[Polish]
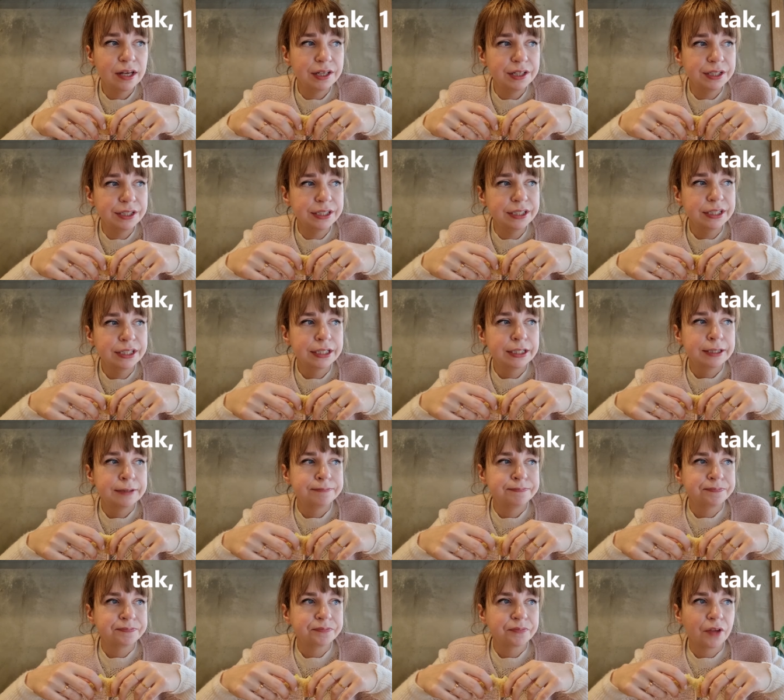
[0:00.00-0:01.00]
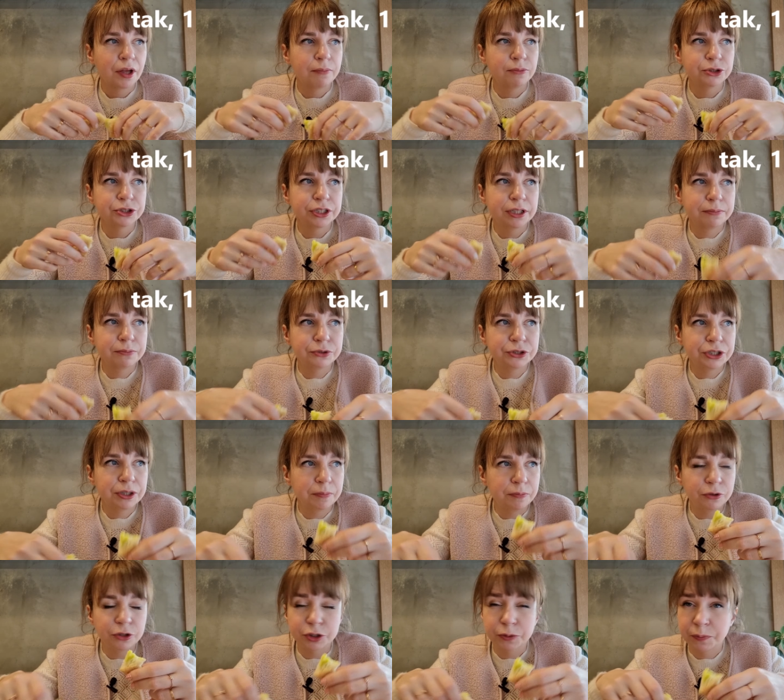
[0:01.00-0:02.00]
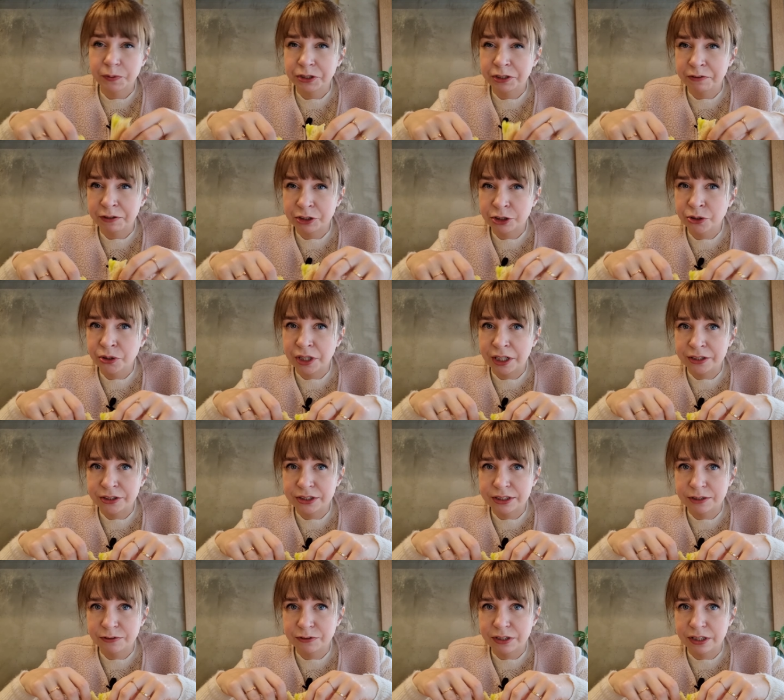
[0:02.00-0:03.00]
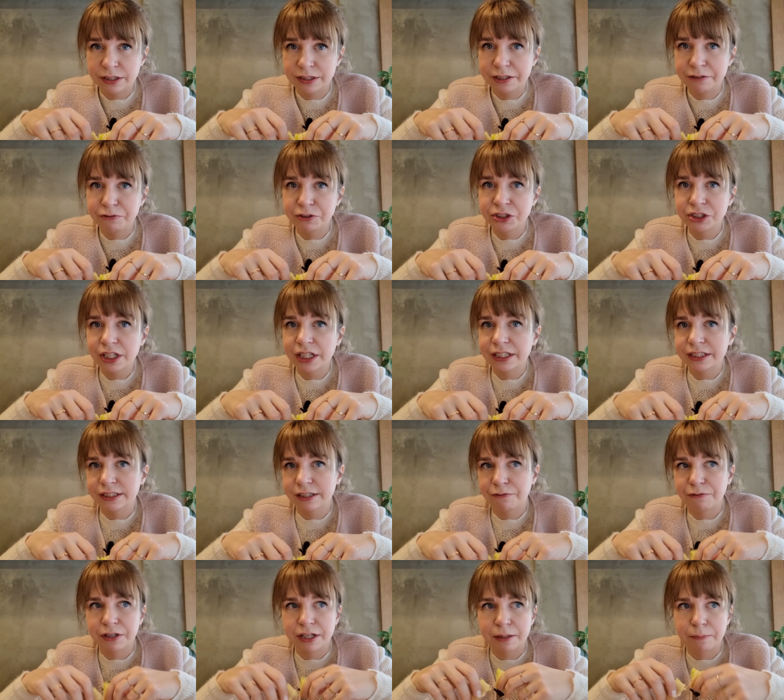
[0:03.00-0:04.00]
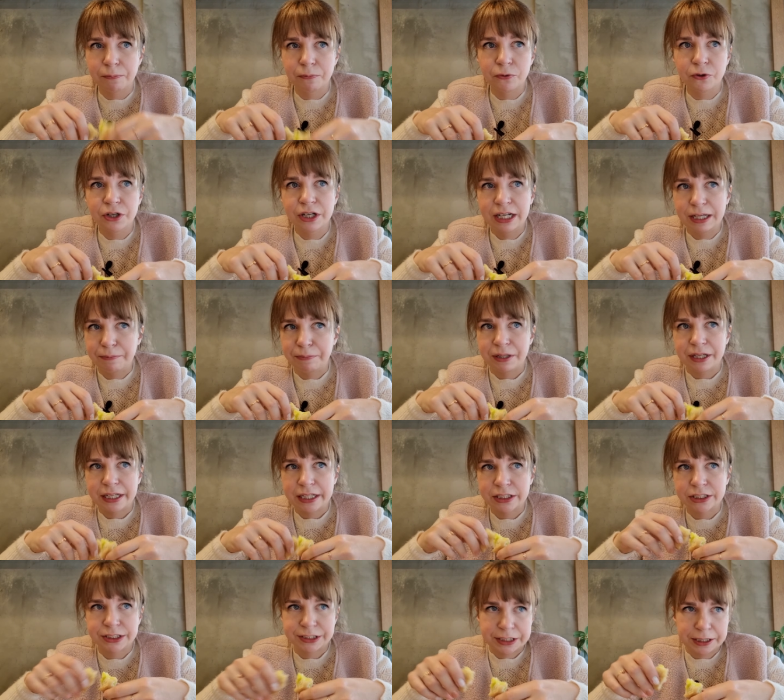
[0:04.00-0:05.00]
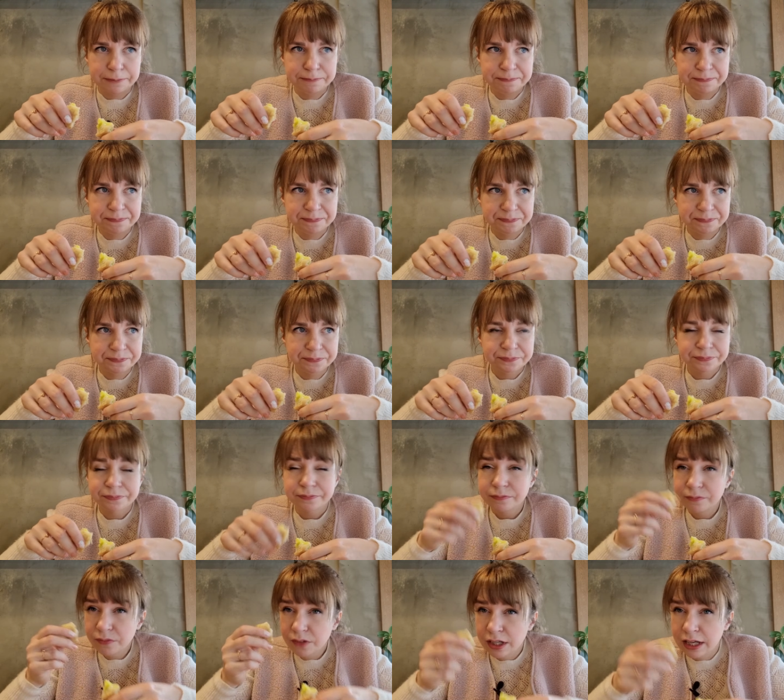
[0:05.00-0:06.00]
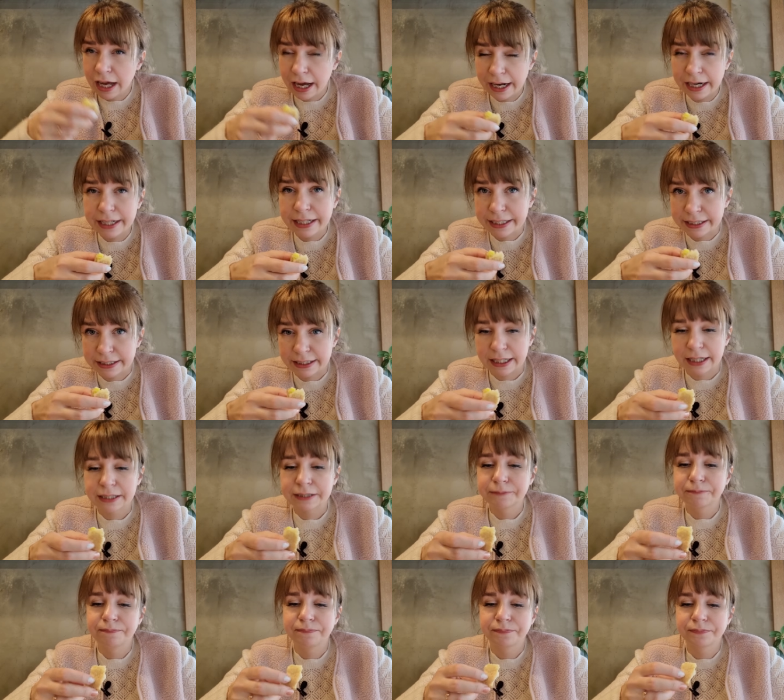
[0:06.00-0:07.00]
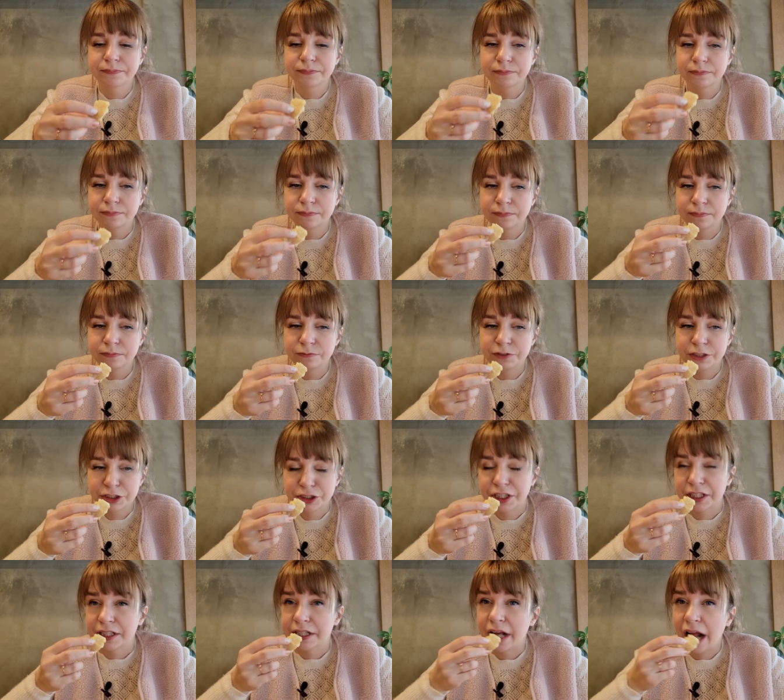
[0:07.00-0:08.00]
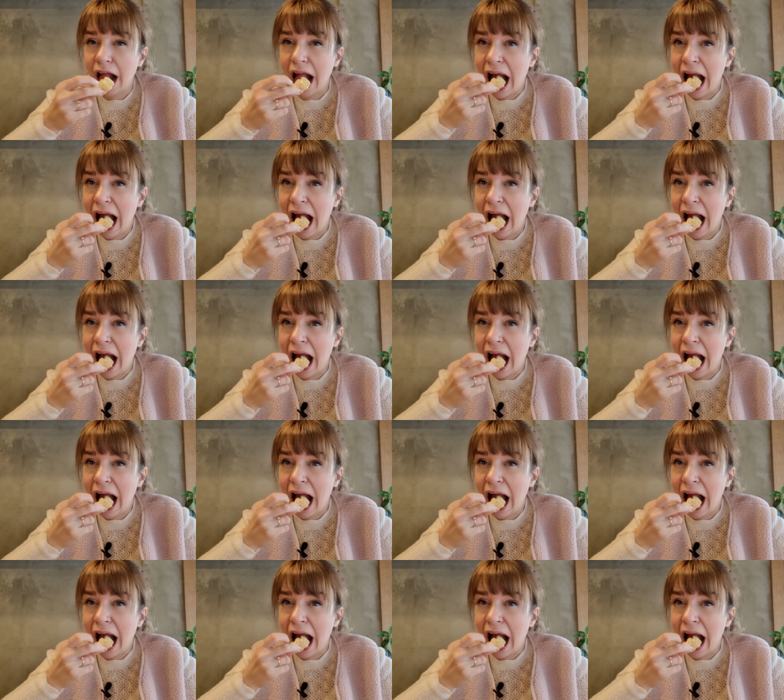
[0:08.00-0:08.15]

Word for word: I można by się było spodziewać, że Frańczycy wtedy nie wiedzieli za wiele o chlebie jeszcze, ale jednak wiedzieli.